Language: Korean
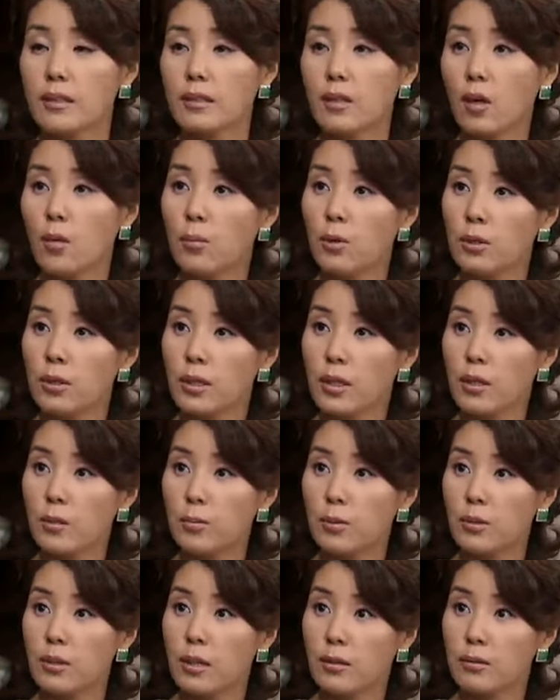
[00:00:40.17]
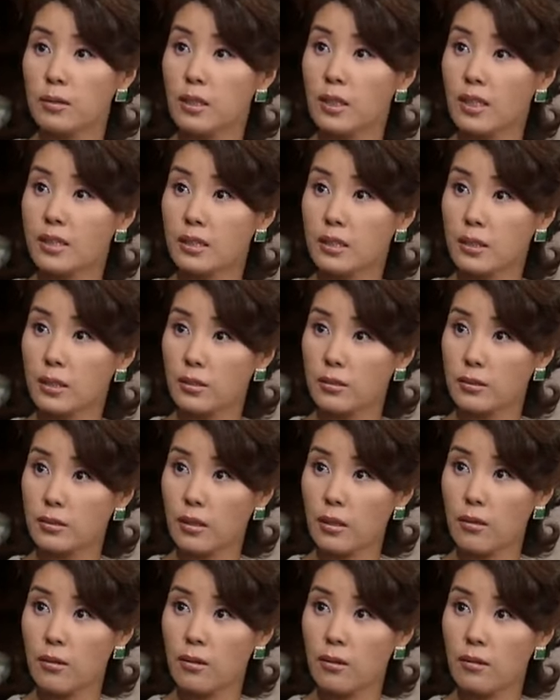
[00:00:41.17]
나한테 어머니라고 부르라고 네가
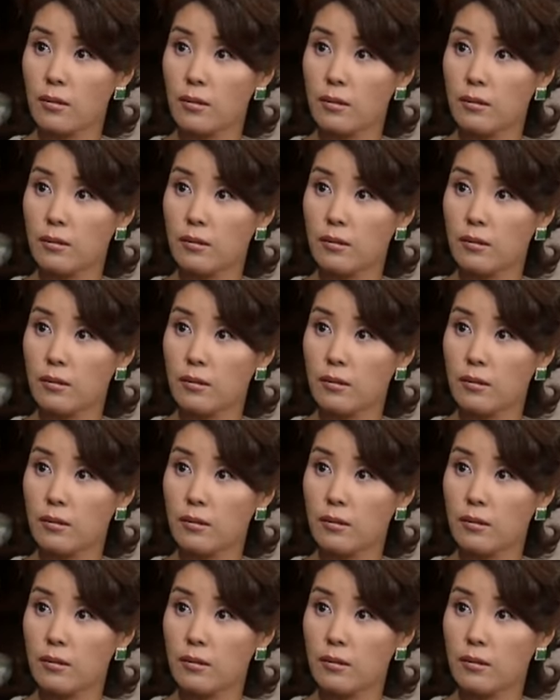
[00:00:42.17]
시켰어?